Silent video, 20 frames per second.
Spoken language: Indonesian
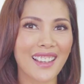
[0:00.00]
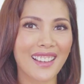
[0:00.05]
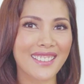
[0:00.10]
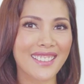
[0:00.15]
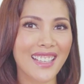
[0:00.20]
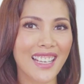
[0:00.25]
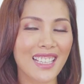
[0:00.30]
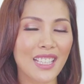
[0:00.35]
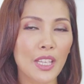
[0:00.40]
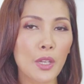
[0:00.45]

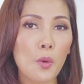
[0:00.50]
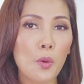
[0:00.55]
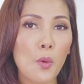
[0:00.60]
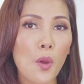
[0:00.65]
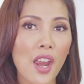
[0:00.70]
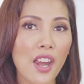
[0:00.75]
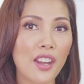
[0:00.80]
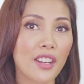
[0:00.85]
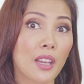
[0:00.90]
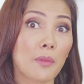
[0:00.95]
yang daily
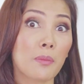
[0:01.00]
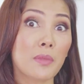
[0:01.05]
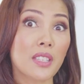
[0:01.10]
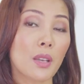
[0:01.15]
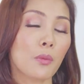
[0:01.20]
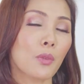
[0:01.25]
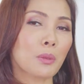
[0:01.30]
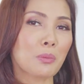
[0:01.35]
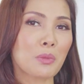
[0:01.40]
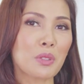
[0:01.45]
wear, yang
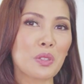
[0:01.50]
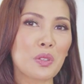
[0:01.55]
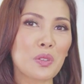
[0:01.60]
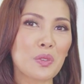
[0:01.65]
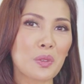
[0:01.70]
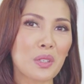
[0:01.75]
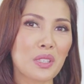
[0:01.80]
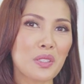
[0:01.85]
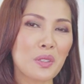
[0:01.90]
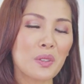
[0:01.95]
bisa buat
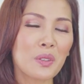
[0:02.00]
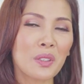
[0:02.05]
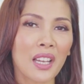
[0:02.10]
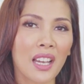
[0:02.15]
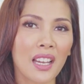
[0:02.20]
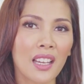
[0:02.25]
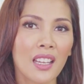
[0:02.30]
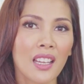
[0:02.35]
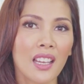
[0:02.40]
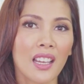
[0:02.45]
menyusui
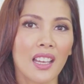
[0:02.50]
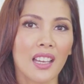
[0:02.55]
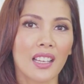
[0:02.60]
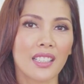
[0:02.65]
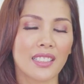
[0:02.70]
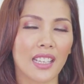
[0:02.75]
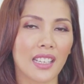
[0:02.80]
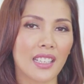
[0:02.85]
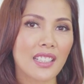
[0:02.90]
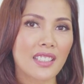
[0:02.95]
juga.
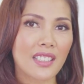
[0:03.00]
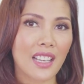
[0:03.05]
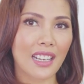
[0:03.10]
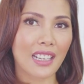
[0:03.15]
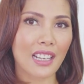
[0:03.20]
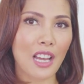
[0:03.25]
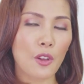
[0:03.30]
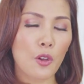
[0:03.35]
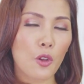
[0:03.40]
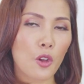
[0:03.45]
Jadi
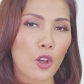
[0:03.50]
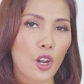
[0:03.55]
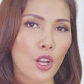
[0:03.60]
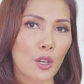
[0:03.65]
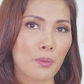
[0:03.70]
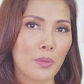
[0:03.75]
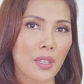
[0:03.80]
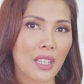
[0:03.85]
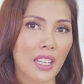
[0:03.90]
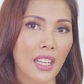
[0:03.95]
sekarang aku kalau
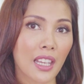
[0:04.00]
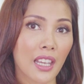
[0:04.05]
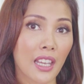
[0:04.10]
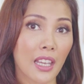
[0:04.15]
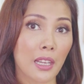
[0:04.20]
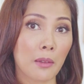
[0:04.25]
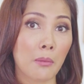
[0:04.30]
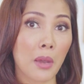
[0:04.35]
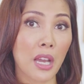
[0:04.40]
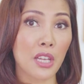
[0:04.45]

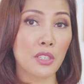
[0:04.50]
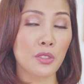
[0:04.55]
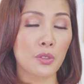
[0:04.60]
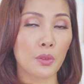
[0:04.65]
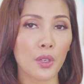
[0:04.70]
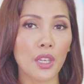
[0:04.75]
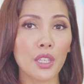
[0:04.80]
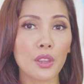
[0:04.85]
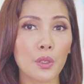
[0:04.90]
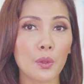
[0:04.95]
bikin
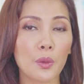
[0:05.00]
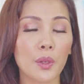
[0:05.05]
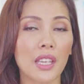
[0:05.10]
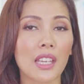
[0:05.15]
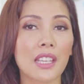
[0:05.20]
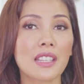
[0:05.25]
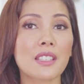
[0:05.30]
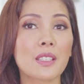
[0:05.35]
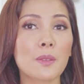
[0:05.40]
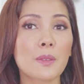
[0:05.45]
baju itu
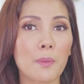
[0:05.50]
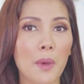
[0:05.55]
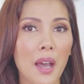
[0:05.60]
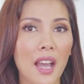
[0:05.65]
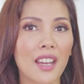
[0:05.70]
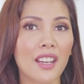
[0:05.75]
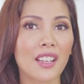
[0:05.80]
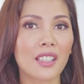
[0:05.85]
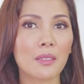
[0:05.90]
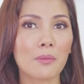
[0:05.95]

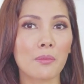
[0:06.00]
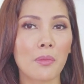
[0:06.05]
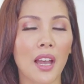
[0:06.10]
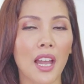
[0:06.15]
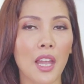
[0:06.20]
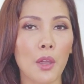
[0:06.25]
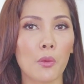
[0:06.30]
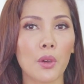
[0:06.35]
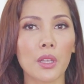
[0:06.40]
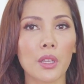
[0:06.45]
inspired
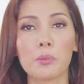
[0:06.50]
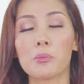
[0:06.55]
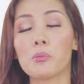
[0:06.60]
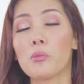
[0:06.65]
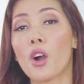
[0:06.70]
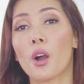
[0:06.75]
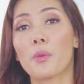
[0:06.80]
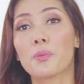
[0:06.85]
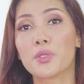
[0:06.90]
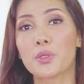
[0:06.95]
by what
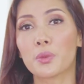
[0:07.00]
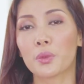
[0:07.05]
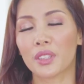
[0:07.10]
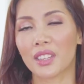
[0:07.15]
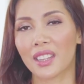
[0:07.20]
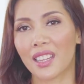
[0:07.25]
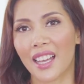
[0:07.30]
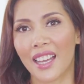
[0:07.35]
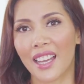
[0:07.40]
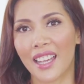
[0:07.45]
moms
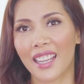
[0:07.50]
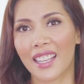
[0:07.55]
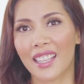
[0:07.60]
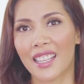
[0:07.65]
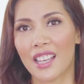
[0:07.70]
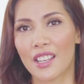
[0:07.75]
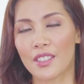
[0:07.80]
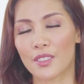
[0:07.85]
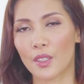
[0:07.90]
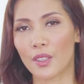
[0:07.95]
would like.
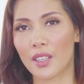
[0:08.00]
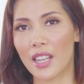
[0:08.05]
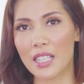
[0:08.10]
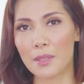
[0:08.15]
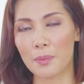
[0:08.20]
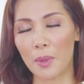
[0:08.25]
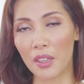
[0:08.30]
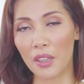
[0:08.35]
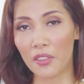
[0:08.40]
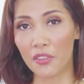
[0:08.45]
So
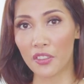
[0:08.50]
that's my